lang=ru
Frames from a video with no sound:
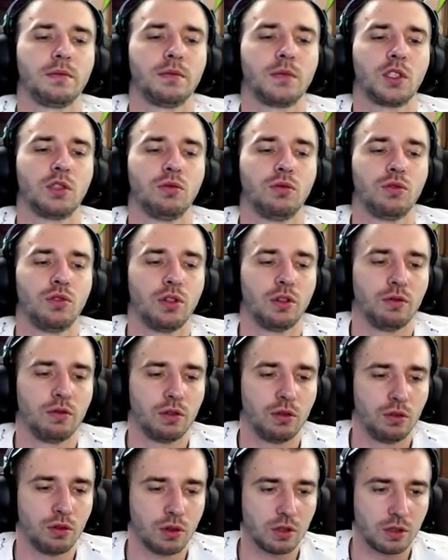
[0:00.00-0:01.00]
Куча
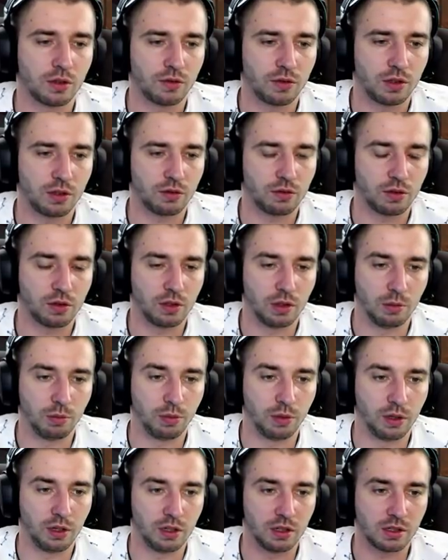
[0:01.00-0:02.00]
видосов сегодня
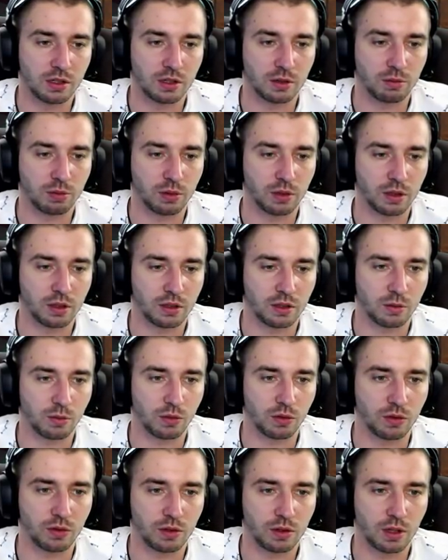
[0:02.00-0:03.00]
пелится, поэтому...
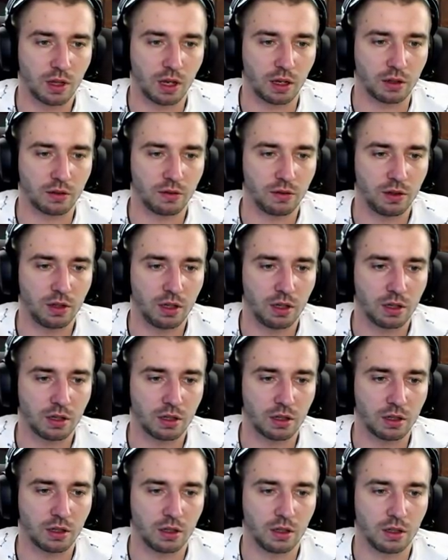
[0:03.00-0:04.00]
Так, фея.
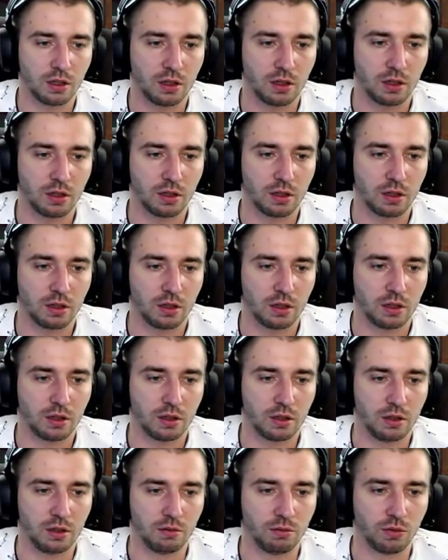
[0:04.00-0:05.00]

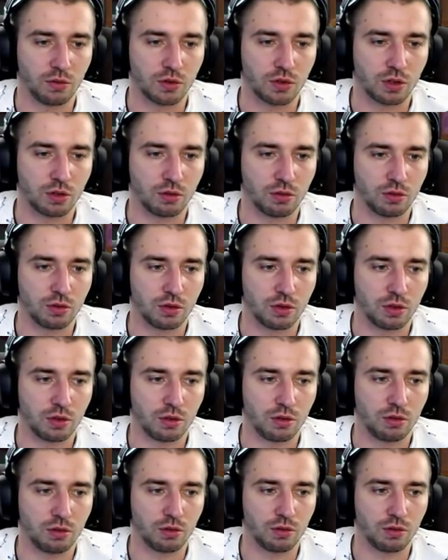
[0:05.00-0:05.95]
Немножко устаю.